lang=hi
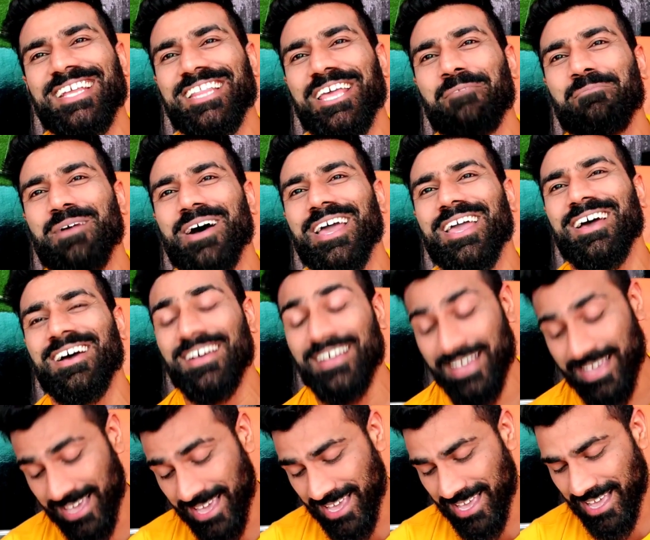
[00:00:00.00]
नहीं दे पाया
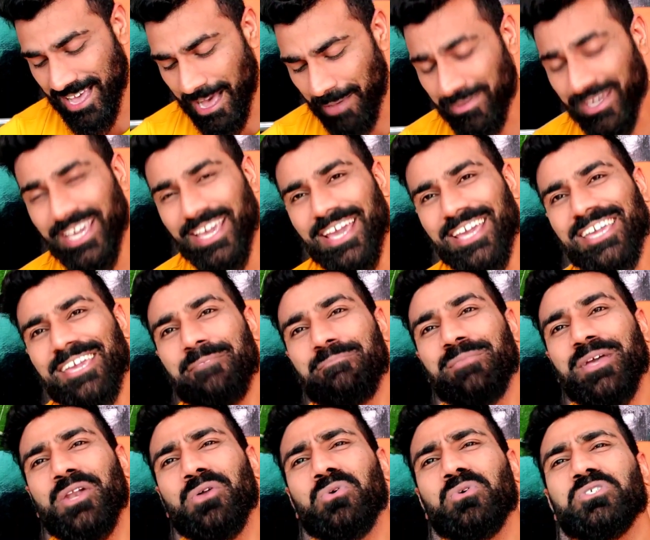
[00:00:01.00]
अब ये है कि
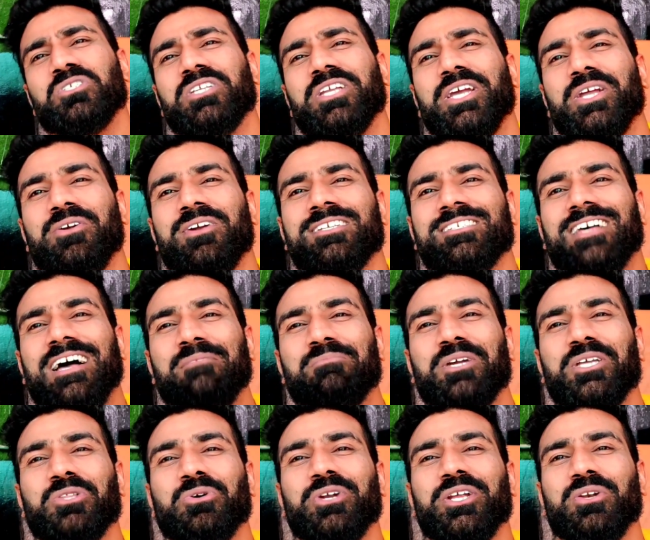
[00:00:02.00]
मेरे को स्टीरोड शाम
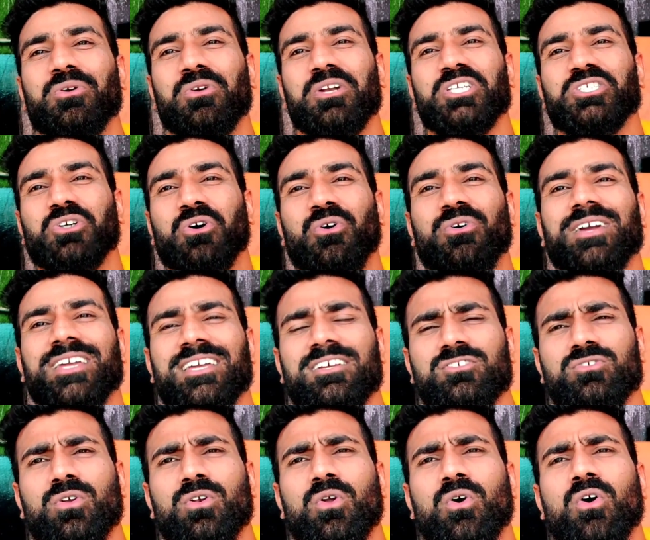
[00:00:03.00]
की थोड़ी नॉलेज हो गई है
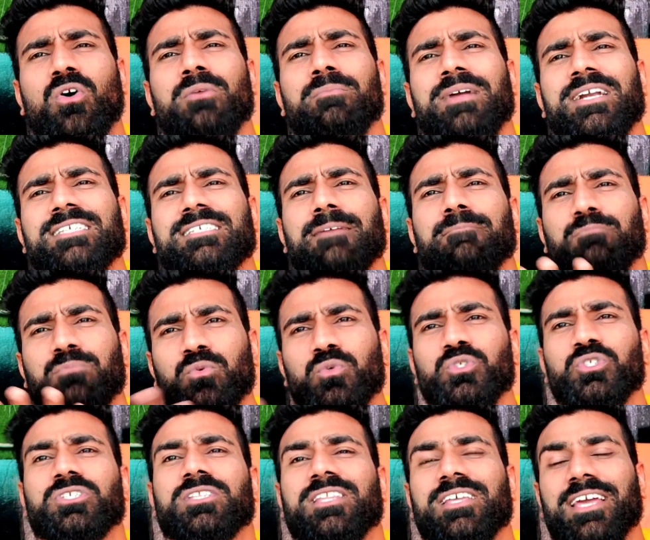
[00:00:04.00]
तो लोग मेरे से
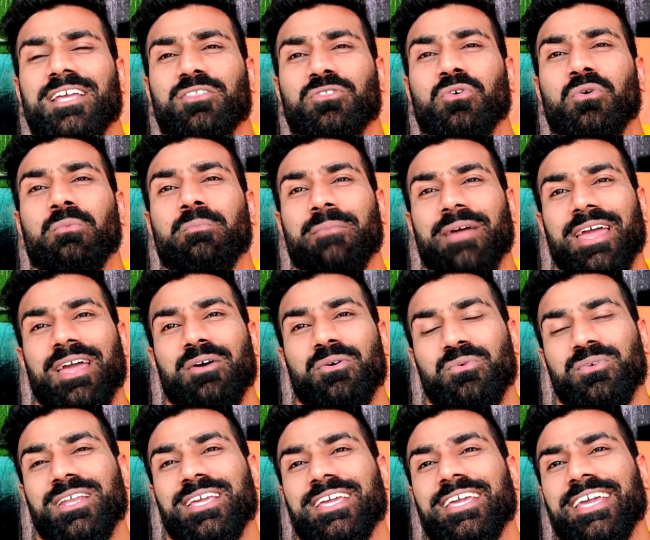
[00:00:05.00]
पूछते हैं तो मैं
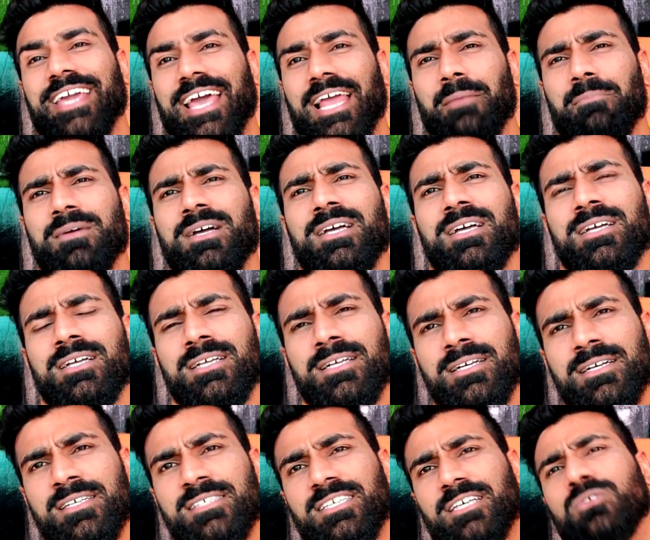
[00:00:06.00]
उनकी हेल्प
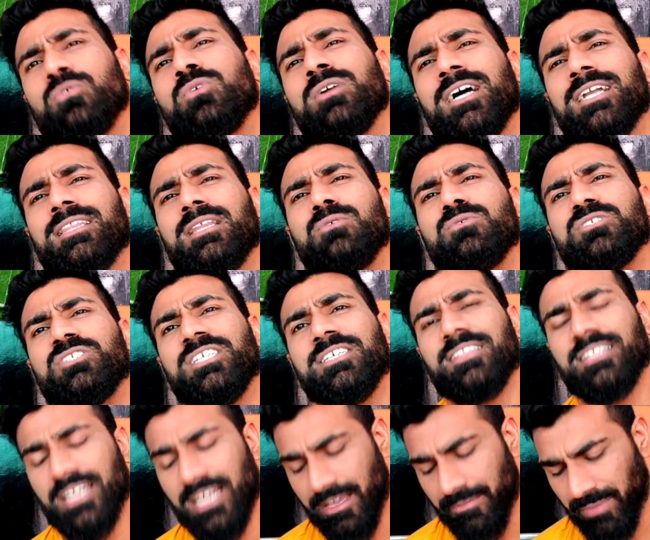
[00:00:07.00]
ज़रूर करता हूँ
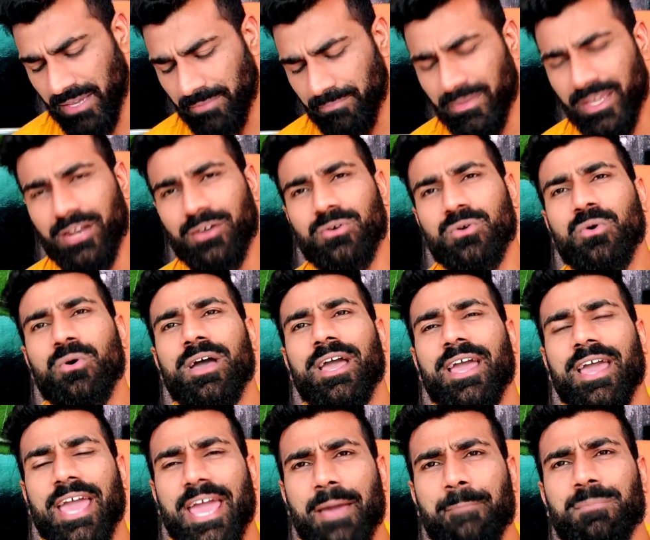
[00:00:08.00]
जितना भी मेरे को
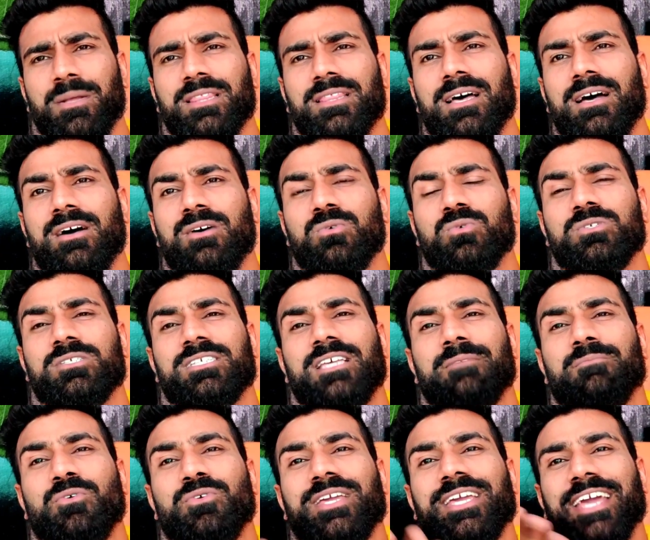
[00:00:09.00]
है पता
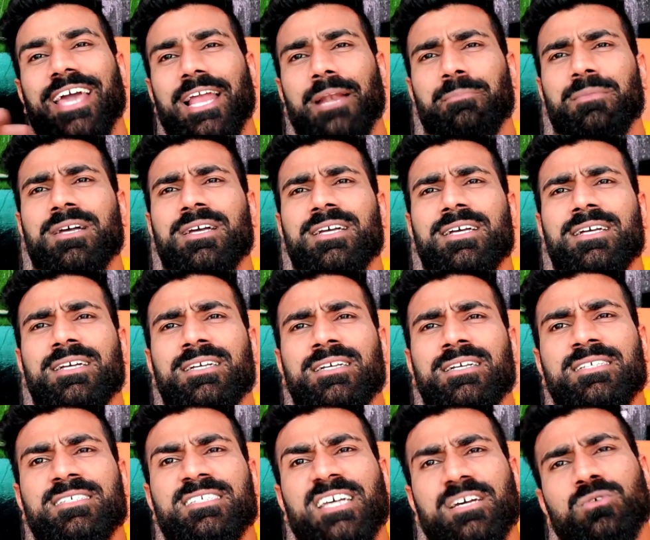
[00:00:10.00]
उससे मैं उनकी हेल्प
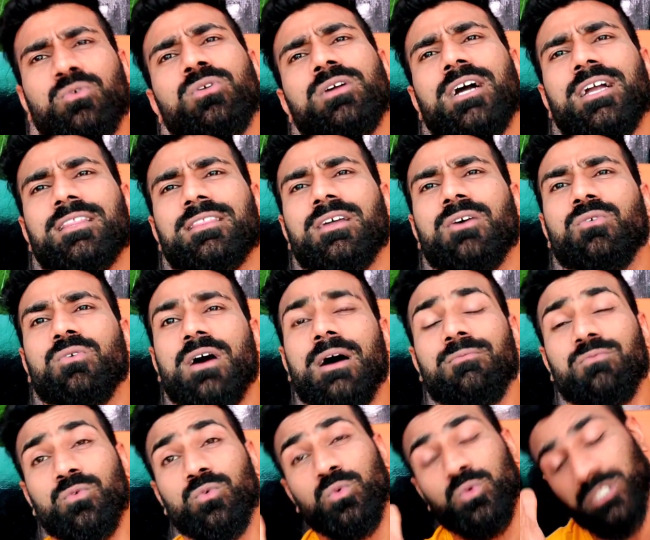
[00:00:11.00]
ज़रूर करता हूँ
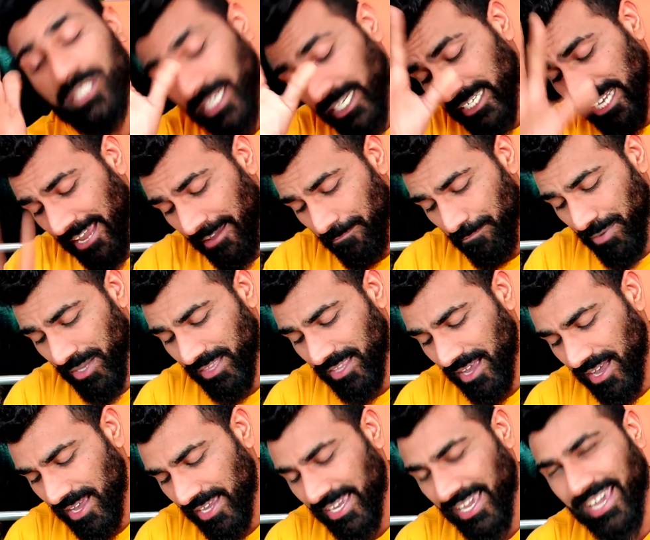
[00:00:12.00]
अब उसी टाइम पे
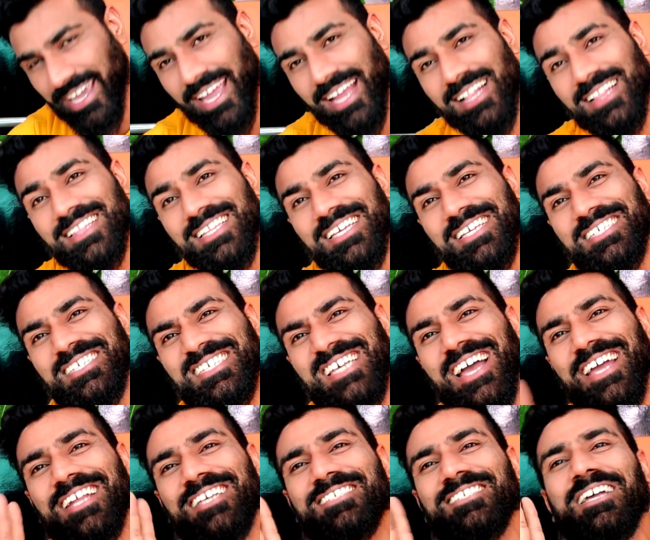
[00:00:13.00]
था ये हेल्दी
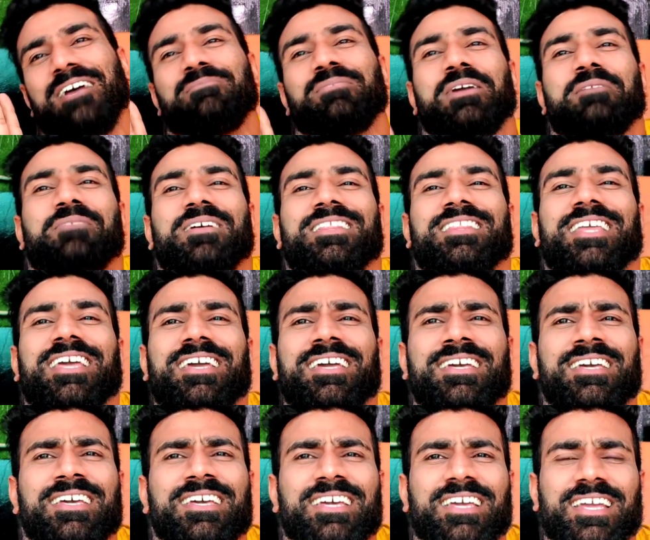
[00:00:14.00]
साइरस नाम के बंदे
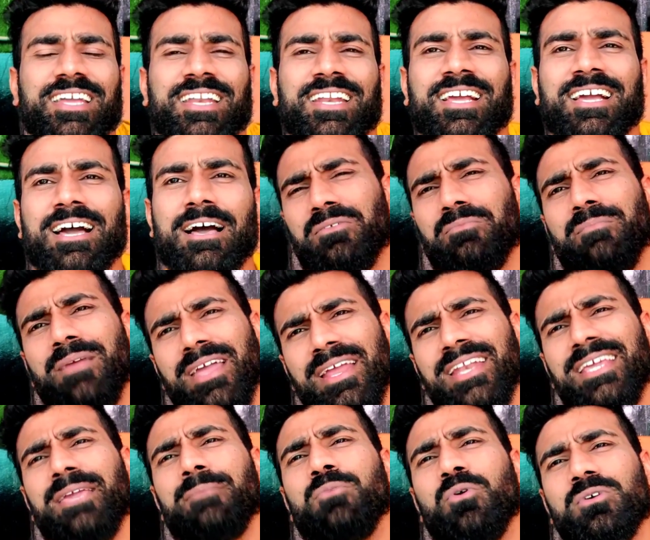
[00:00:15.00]
इनका
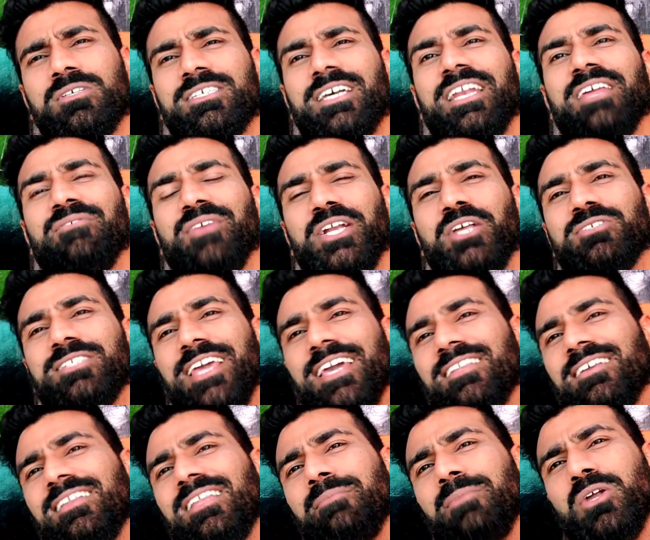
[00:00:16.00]
मैं इनकी बहुत सारी वीडियोस
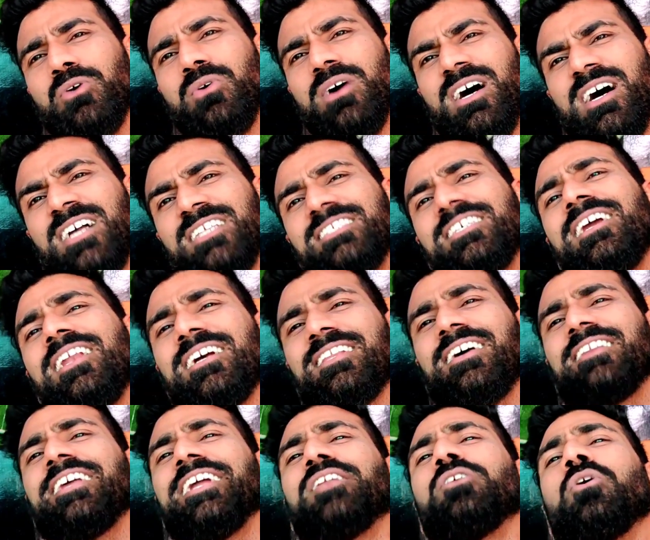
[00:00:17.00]
देखता था मेरे को अच्छा
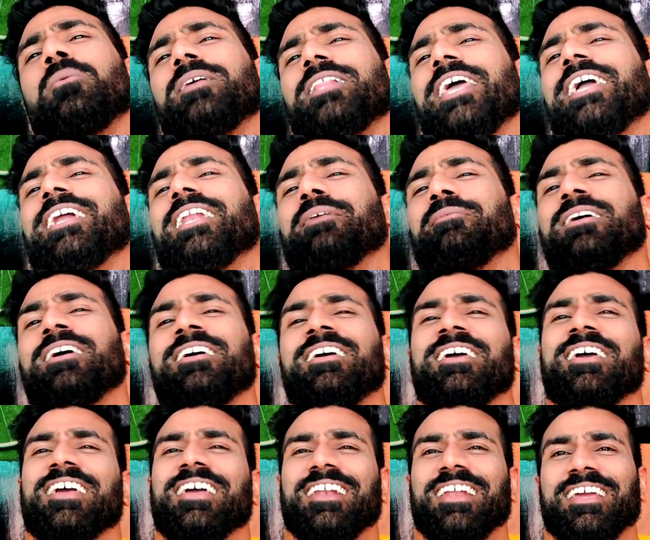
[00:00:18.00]
लगता था इनको भी देखने में
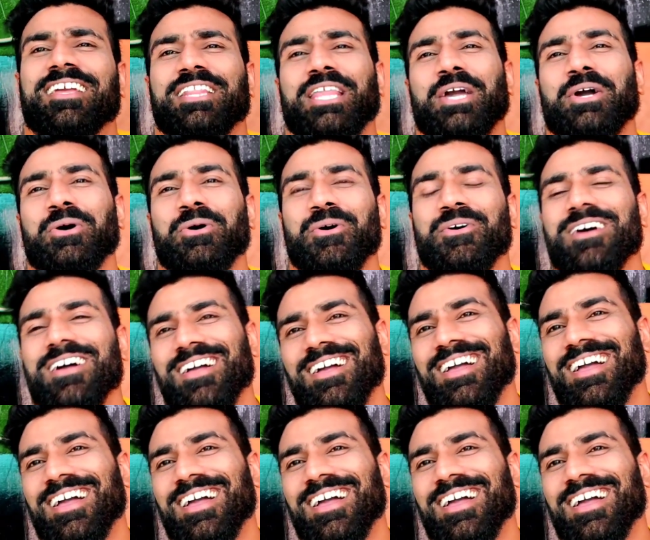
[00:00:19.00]
लेकिन देखो